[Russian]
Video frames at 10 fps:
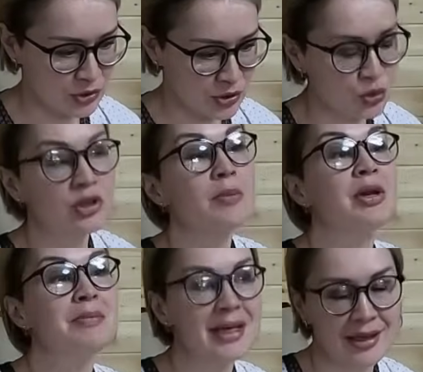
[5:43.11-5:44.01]
вот кто,
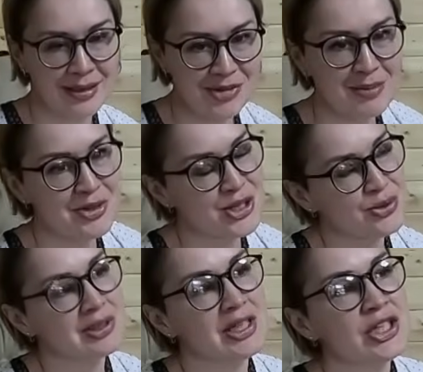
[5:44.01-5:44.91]
например, ко мне
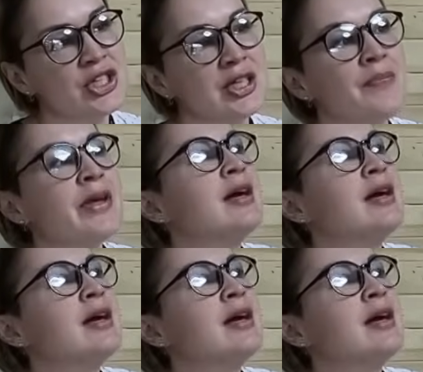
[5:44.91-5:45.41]
пришел лично,